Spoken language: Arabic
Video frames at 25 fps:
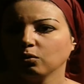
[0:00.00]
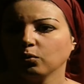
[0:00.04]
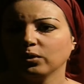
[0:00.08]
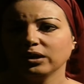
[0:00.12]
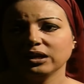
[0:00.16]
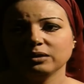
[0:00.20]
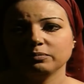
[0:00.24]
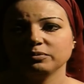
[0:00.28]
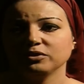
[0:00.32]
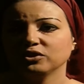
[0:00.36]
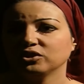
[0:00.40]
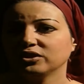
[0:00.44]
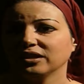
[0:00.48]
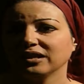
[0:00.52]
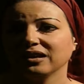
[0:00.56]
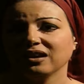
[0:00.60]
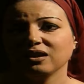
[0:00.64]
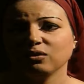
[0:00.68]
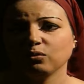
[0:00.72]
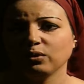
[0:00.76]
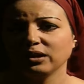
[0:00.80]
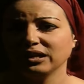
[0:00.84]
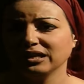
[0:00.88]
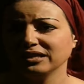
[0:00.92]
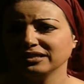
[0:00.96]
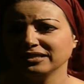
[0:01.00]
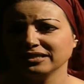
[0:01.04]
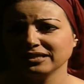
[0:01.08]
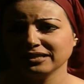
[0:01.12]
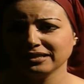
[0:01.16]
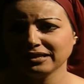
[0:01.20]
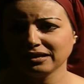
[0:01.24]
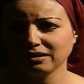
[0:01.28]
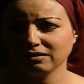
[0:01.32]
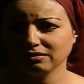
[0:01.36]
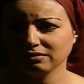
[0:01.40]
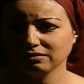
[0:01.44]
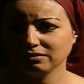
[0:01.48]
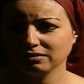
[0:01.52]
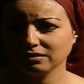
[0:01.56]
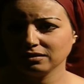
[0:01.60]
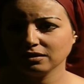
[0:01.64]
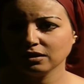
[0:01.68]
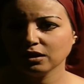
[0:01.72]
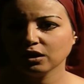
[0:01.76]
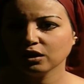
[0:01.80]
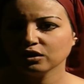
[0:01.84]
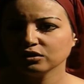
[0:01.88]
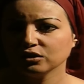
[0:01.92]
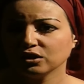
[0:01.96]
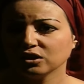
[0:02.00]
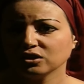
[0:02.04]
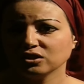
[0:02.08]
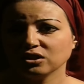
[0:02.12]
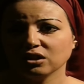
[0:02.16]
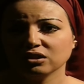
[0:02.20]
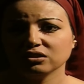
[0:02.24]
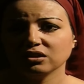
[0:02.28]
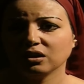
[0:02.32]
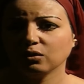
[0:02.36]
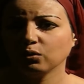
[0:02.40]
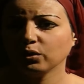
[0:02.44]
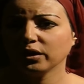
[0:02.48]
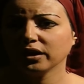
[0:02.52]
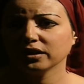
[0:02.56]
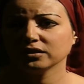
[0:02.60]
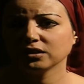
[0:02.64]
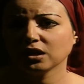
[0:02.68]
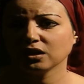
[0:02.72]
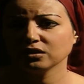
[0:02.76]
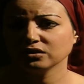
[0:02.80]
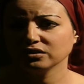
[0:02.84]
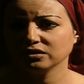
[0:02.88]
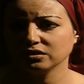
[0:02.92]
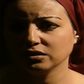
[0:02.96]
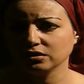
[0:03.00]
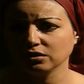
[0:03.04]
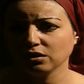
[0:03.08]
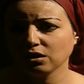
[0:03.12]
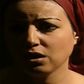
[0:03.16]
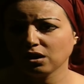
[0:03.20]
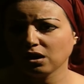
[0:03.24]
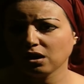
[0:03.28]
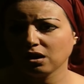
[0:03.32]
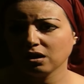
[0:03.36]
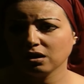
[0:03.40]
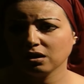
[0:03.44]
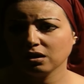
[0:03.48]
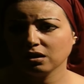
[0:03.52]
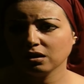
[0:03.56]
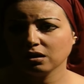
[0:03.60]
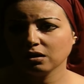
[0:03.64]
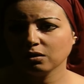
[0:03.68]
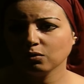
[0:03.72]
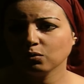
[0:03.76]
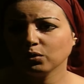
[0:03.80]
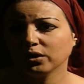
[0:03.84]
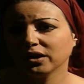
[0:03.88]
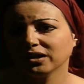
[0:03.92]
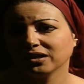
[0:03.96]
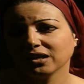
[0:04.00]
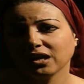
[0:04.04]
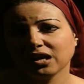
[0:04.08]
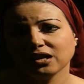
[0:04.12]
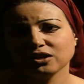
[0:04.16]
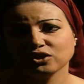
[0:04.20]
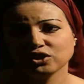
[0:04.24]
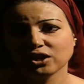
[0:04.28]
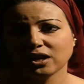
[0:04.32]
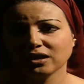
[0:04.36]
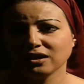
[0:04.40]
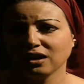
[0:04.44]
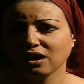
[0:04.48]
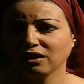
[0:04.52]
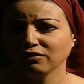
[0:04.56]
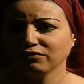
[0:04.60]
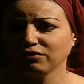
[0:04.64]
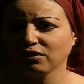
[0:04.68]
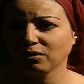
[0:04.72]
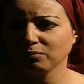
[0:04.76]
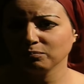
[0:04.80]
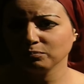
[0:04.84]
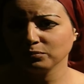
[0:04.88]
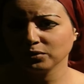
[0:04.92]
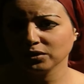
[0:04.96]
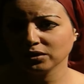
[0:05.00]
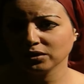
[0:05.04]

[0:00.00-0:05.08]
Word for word: ولا بيشتغل ولا نيلة ده صايع وخد على الصياعة وكان عايش على قف أمي